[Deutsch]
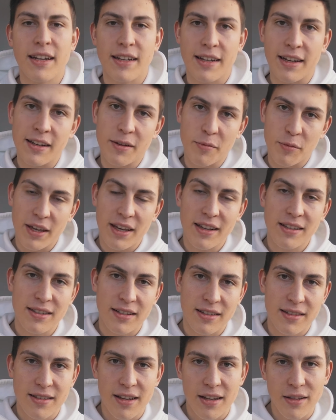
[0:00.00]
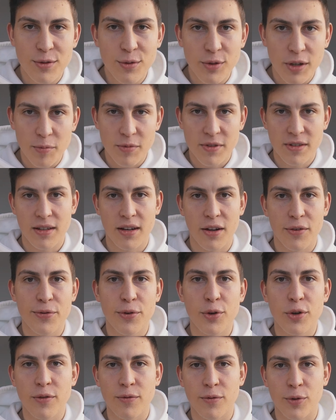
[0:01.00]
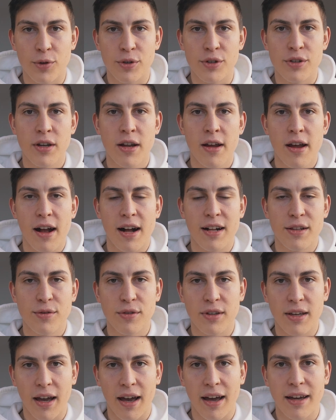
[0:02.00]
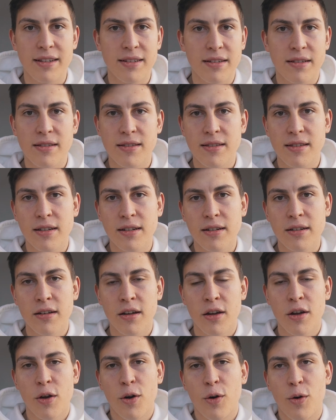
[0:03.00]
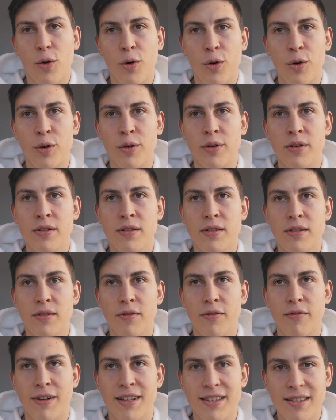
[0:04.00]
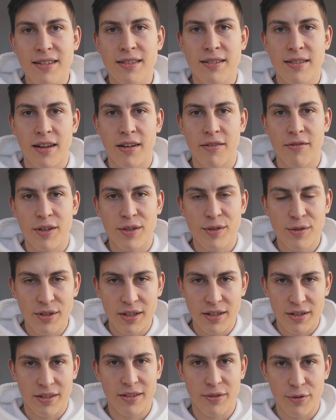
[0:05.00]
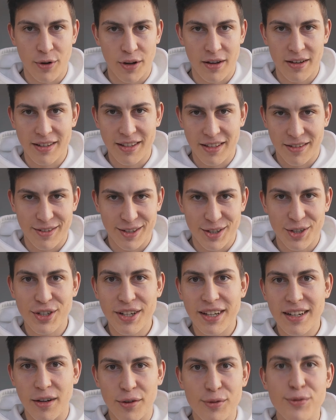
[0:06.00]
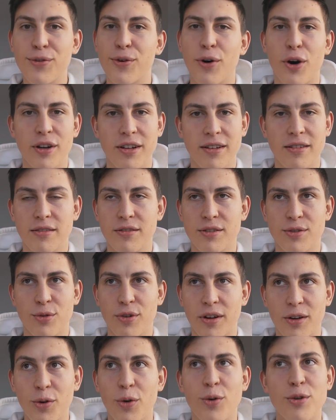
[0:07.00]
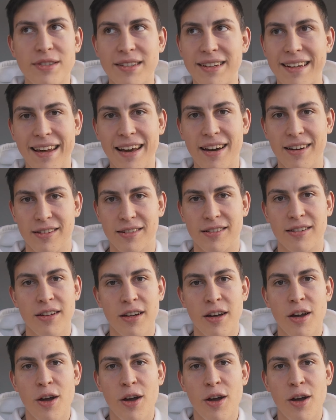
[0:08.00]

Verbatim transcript: Dann im Gegensatz dazu gibt es den erfüllten Wunsch. Also ihr erreicht ein Ziel und was ist dann? Weißt du, ihr, oder ihr steht dann vor so einer großen Leere.